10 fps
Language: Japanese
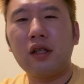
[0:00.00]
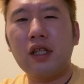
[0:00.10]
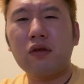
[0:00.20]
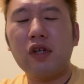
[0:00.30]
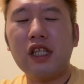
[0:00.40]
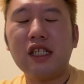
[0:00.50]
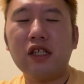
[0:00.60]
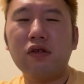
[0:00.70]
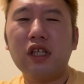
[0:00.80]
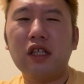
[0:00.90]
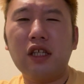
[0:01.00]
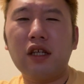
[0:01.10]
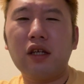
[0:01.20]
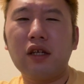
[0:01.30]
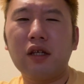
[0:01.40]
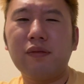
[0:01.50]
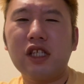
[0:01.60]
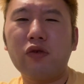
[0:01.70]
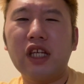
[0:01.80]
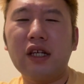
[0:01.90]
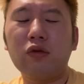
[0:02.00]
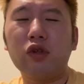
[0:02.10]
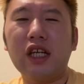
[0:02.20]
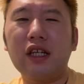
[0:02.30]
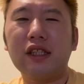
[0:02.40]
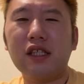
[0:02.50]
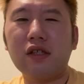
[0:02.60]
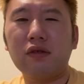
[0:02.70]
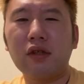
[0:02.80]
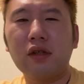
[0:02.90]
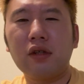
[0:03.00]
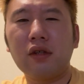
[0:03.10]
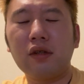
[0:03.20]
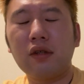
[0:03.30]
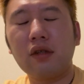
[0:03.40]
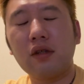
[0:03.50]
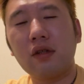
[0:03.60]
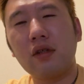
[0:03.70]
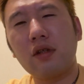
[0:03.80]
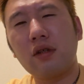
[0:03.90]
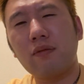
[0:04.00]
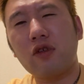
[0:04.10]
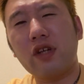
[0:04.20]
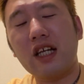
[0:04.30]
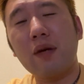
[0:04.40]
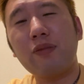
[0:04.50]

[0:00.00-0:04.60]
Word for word: で、これで最終的にミソリアン5点が立つと。これ完